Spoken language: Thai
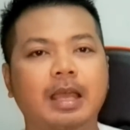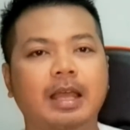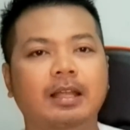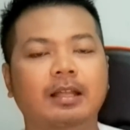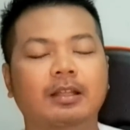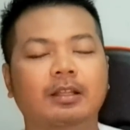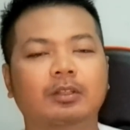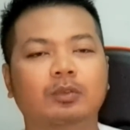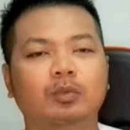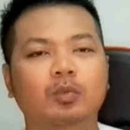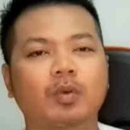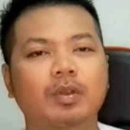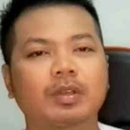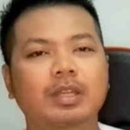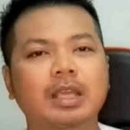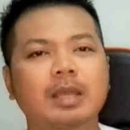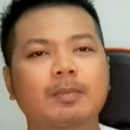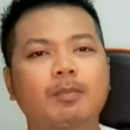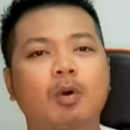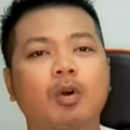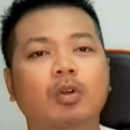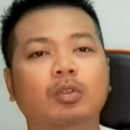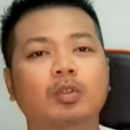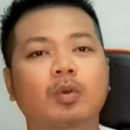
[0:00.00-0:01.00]
นะตัว
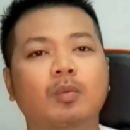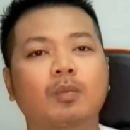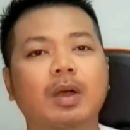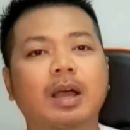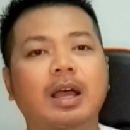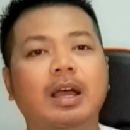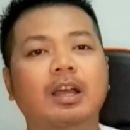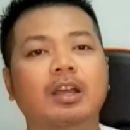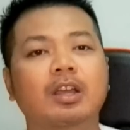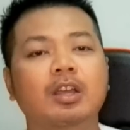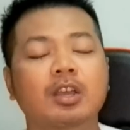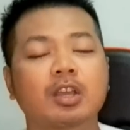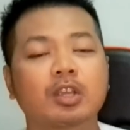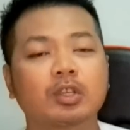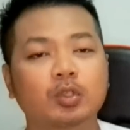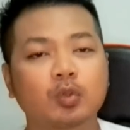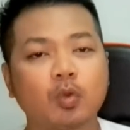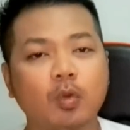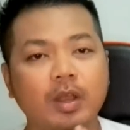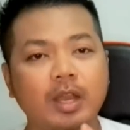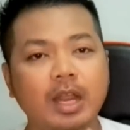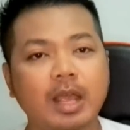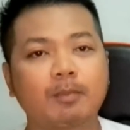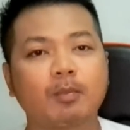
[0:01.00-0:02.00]
นี้บอกตรงว่า
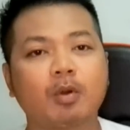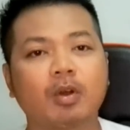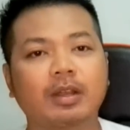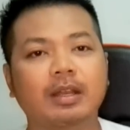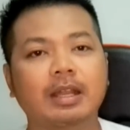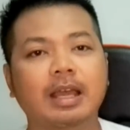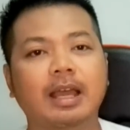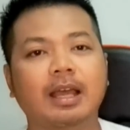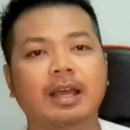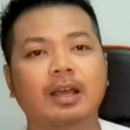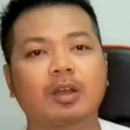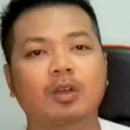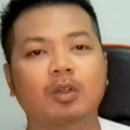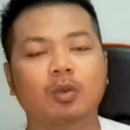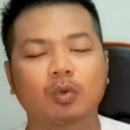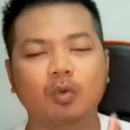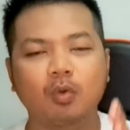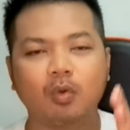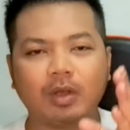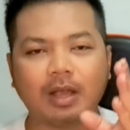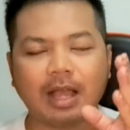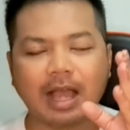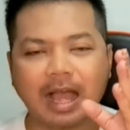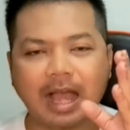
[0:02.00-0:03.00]
ช่วยได้หมดนะฮะ
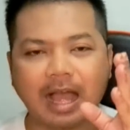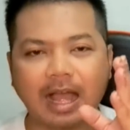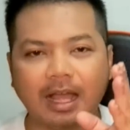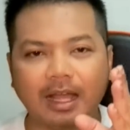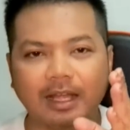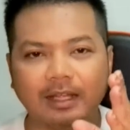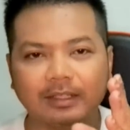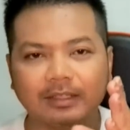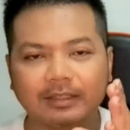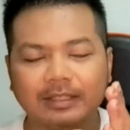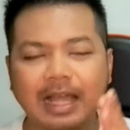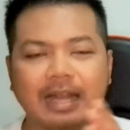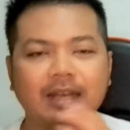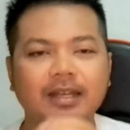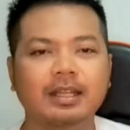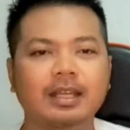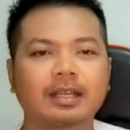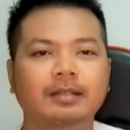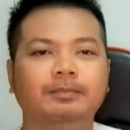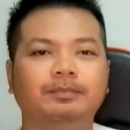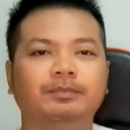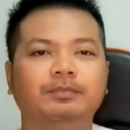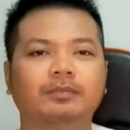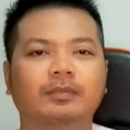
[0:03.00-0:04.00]
ลูกค้าท่าน
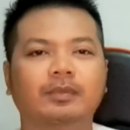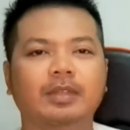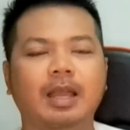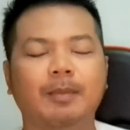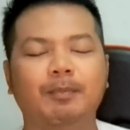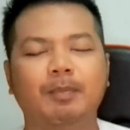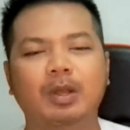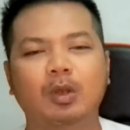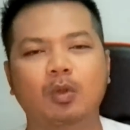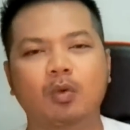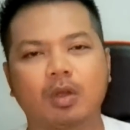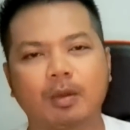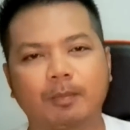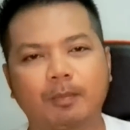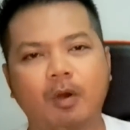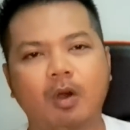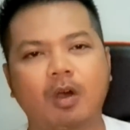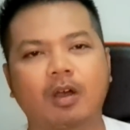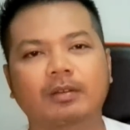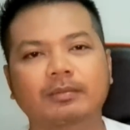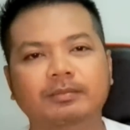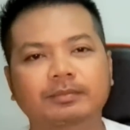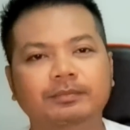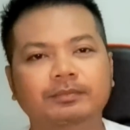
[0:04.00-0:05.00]
หนึ่งนะเป็นลูกกระ
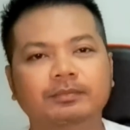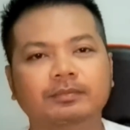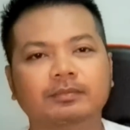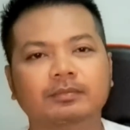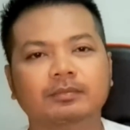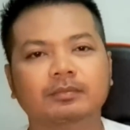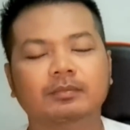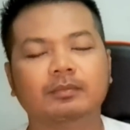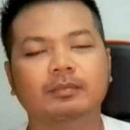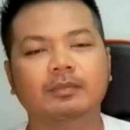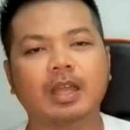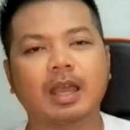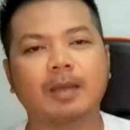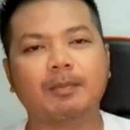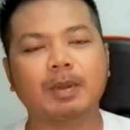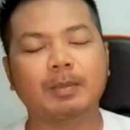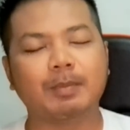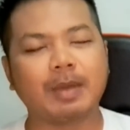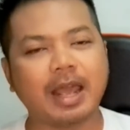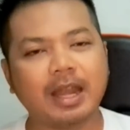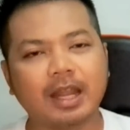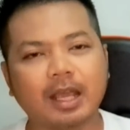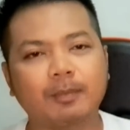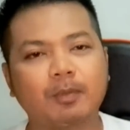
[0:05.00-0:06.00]
เพาะนะ
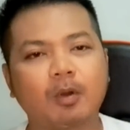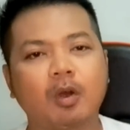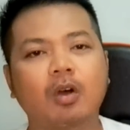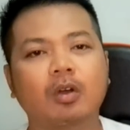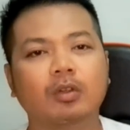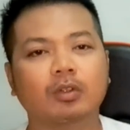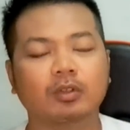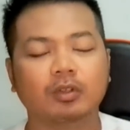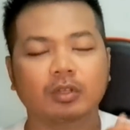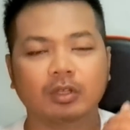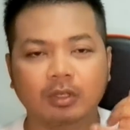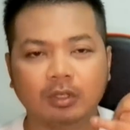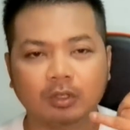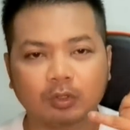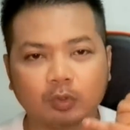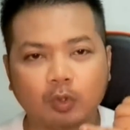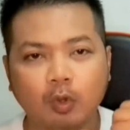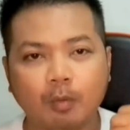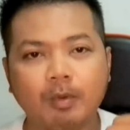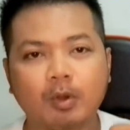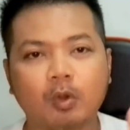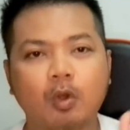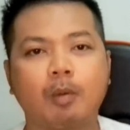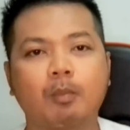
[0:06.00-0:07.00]
เป็นแผลในกระเพาะ
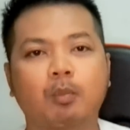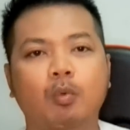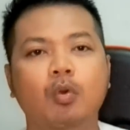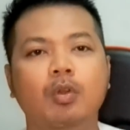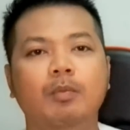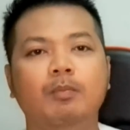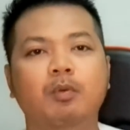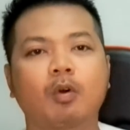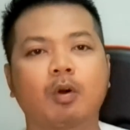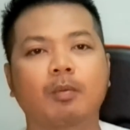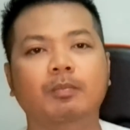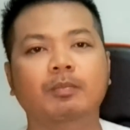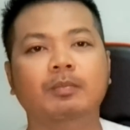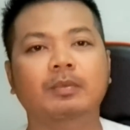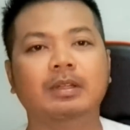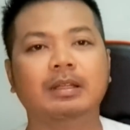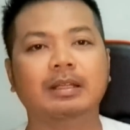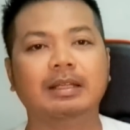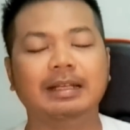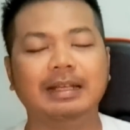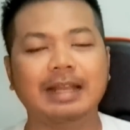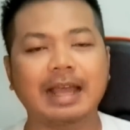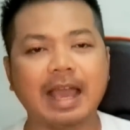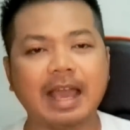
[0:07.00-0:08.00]
โทรมาขอบคุณผม
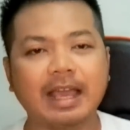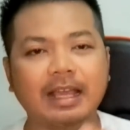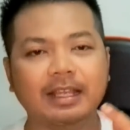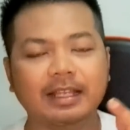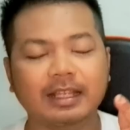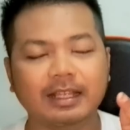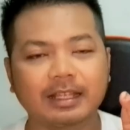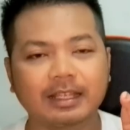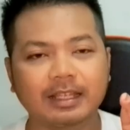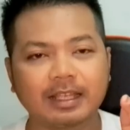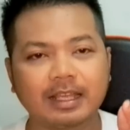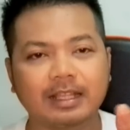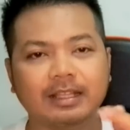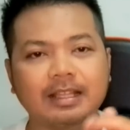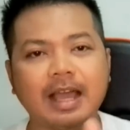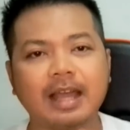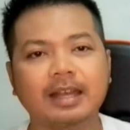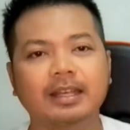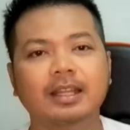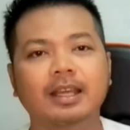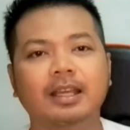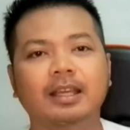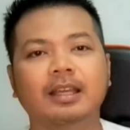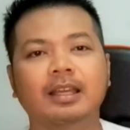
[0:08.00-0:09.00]
และอีก
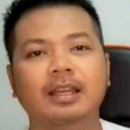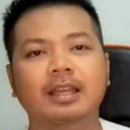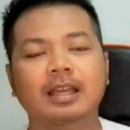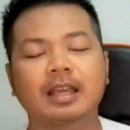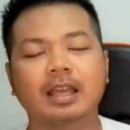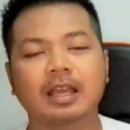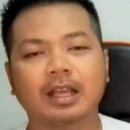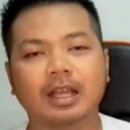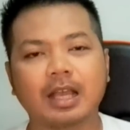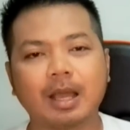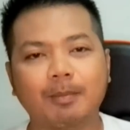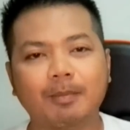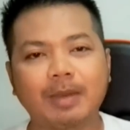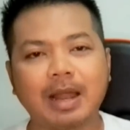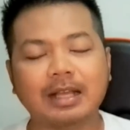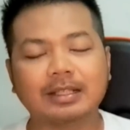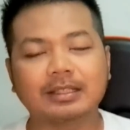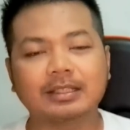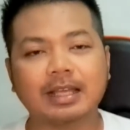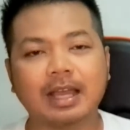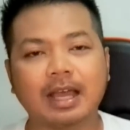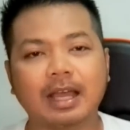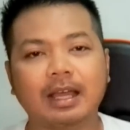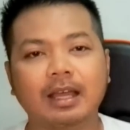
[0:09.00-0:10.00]
ท่านหนึ่งกำลั
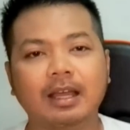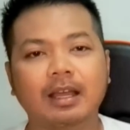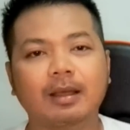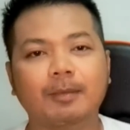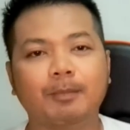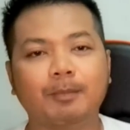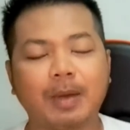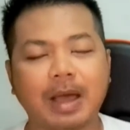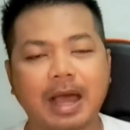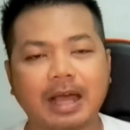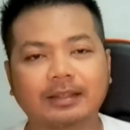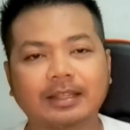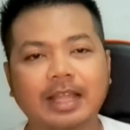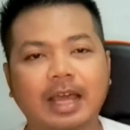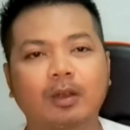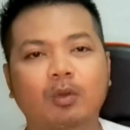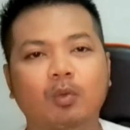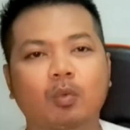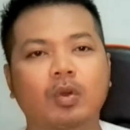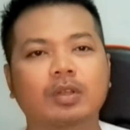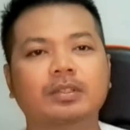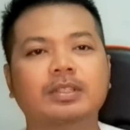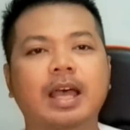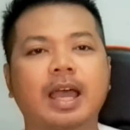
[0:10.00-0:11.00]
งจะผ่าตั
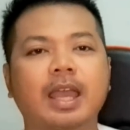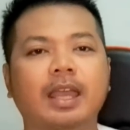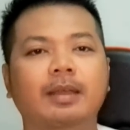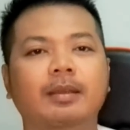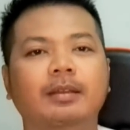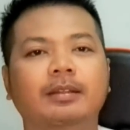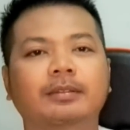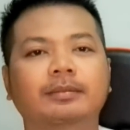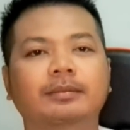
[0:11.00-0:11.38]
ดหัวใจ